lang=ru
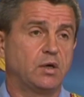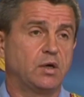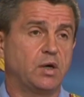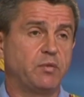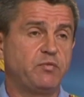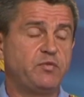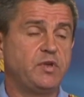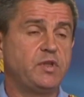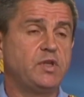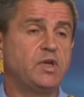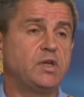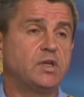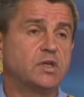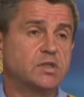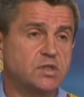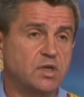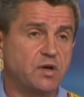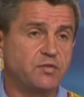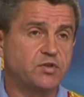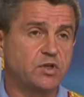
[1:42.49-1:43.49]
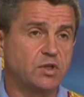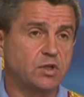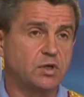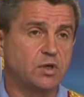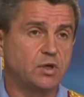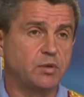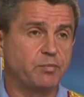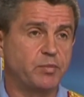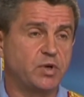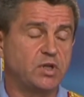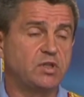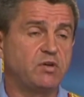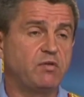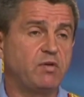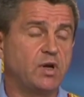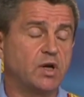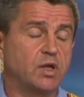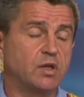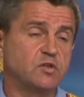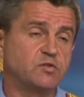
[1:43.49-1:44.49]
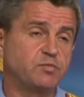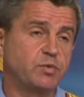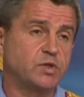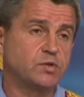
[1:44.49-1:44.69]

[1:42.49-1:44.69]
Обвинение Савченко предъявлялось в